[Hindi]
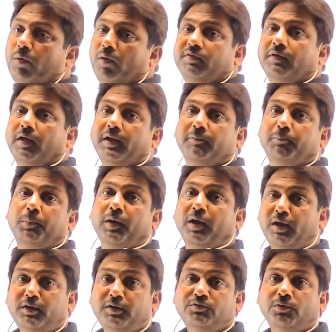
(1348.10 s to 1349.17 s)
बहुत सारे
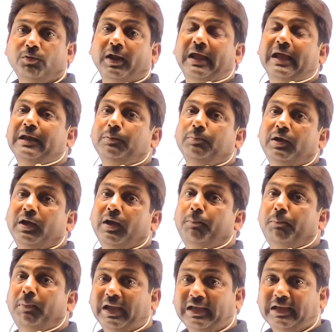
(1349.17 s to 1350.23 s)
प्लांट्स और एनिमल का
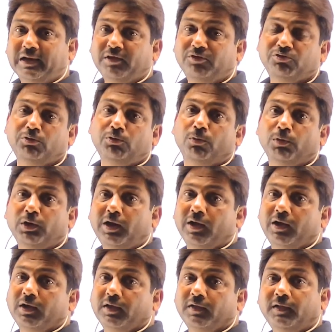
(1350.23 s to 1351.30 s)
माइग्रेशन होने
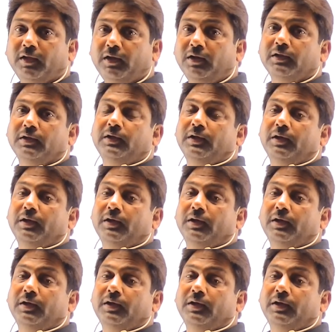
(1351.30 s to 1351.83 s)
लगा किधर